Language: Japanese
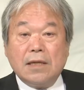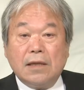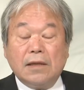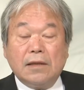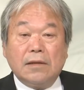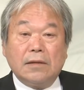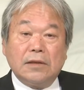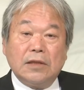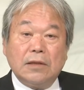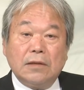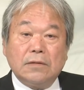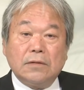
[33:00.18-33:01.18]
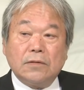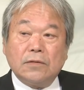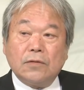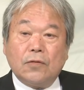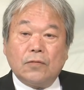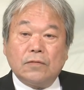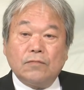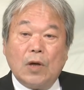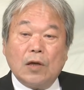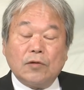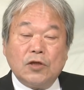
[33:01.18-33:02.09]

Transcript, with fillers: えー、まあ、